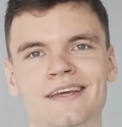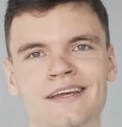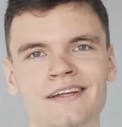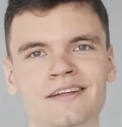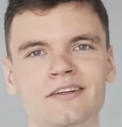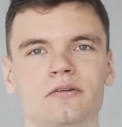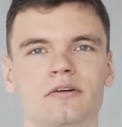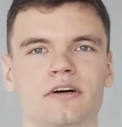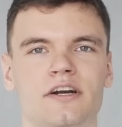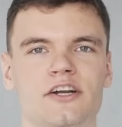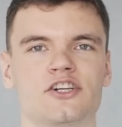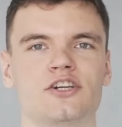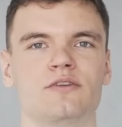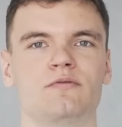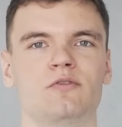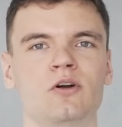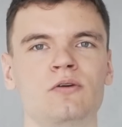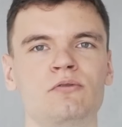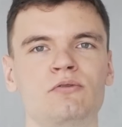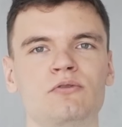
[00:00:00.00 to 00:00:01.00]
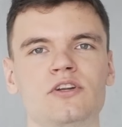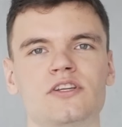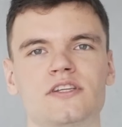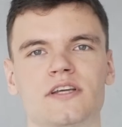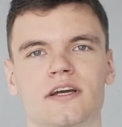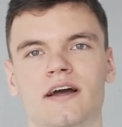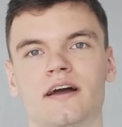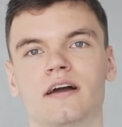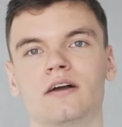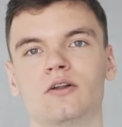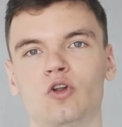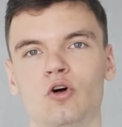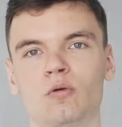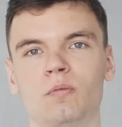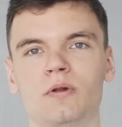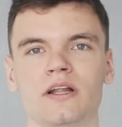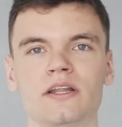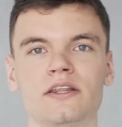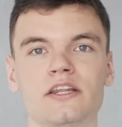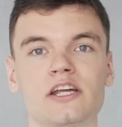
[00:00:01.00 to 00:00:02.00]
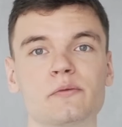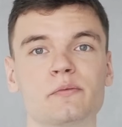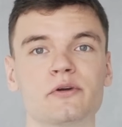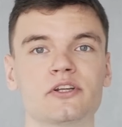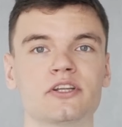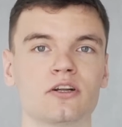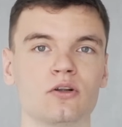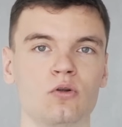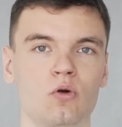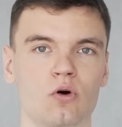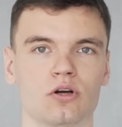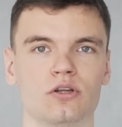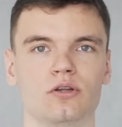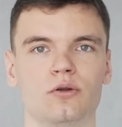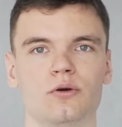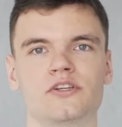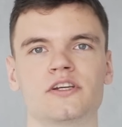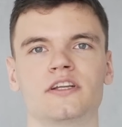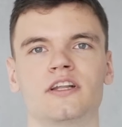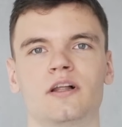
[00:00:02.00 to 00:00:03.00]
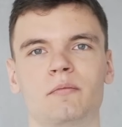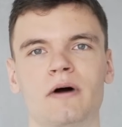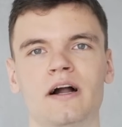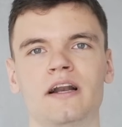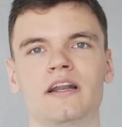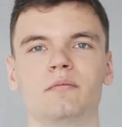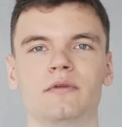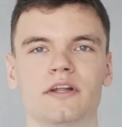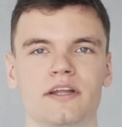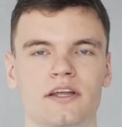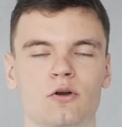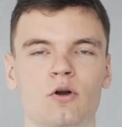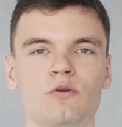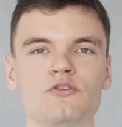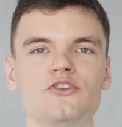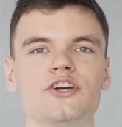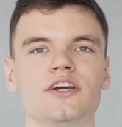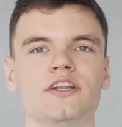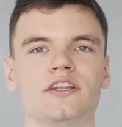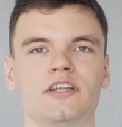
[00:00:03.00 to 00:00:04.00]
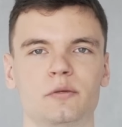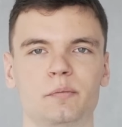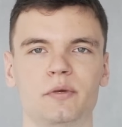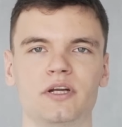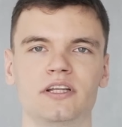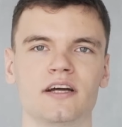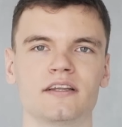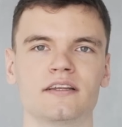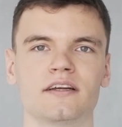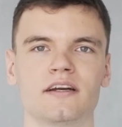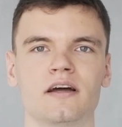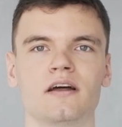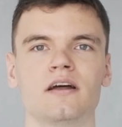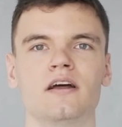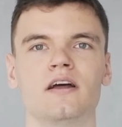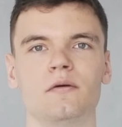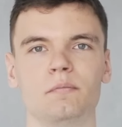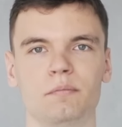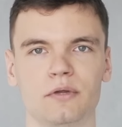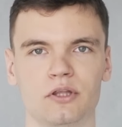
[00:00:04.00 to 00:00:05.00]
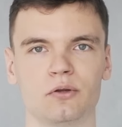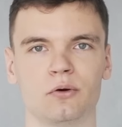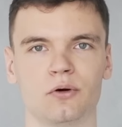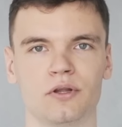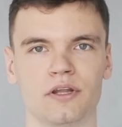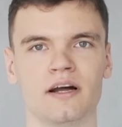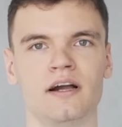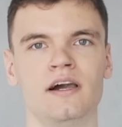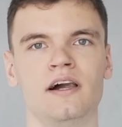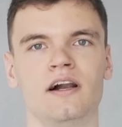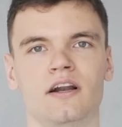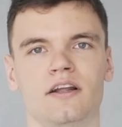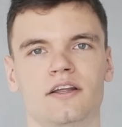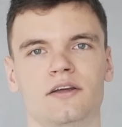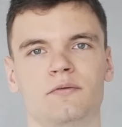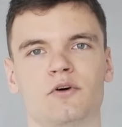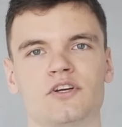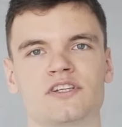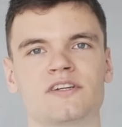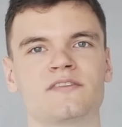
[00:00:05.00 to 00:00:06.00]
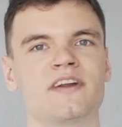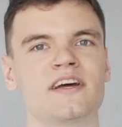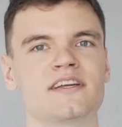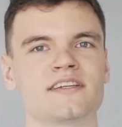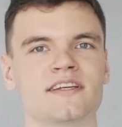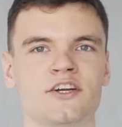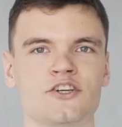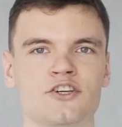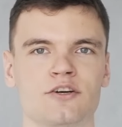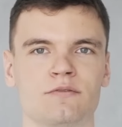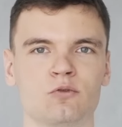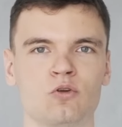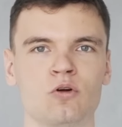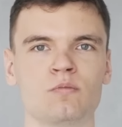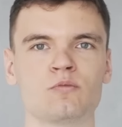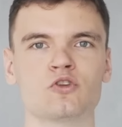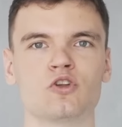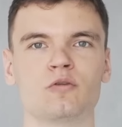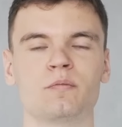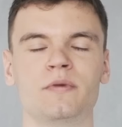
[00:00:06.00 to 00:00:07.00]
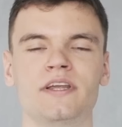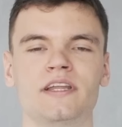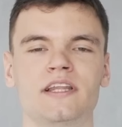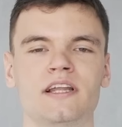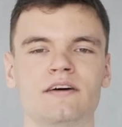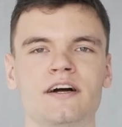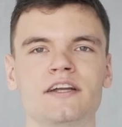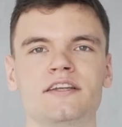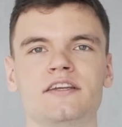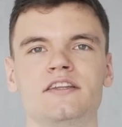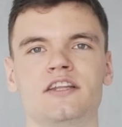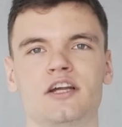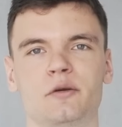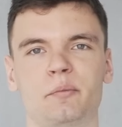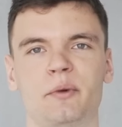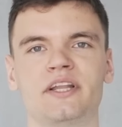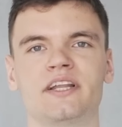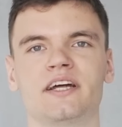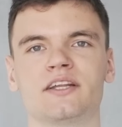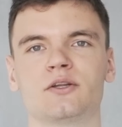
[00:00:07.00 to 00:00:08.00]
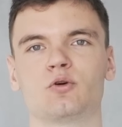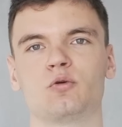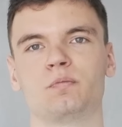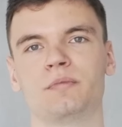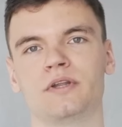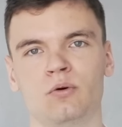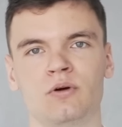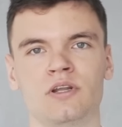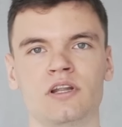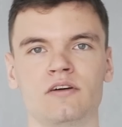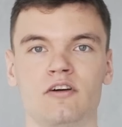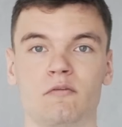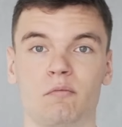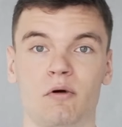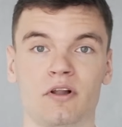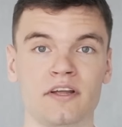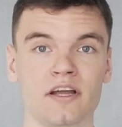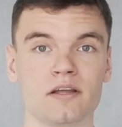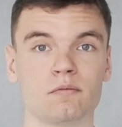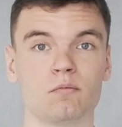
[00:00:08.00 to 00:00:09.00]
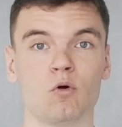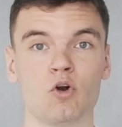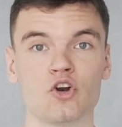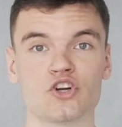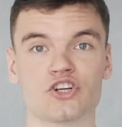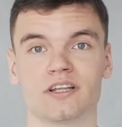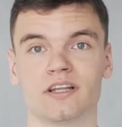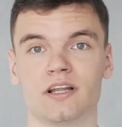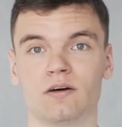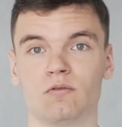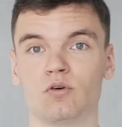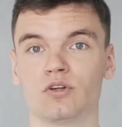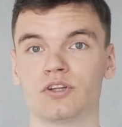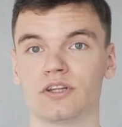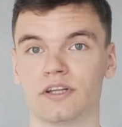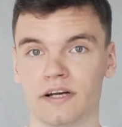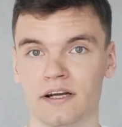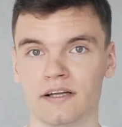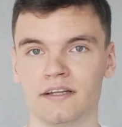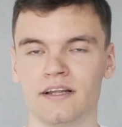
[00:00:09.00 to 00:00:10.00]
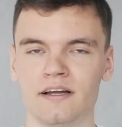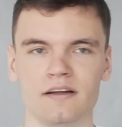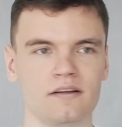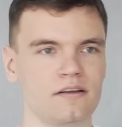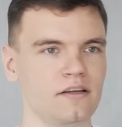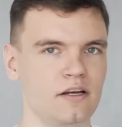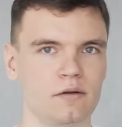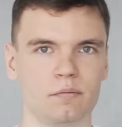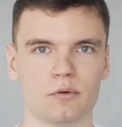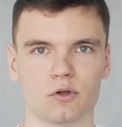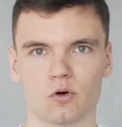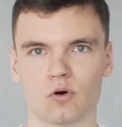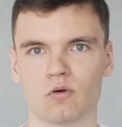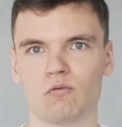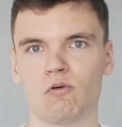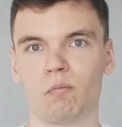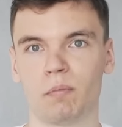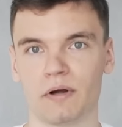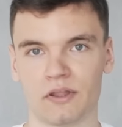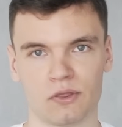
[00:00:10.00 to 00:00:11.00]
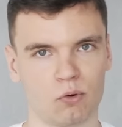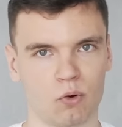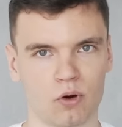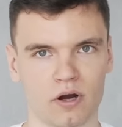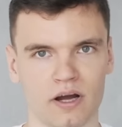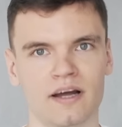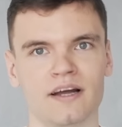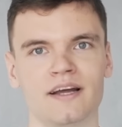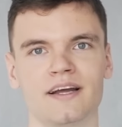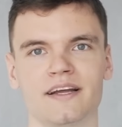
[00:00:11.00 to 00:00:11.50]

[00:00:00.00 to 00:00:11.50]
GIL расшифровывается как Global Interpreter Lock, то есть глобальный блокировщик интерпретатора питона. Его основная задача в том, чтобы не давать интерпретатору питона выполнять больше одного треда или по-другому потока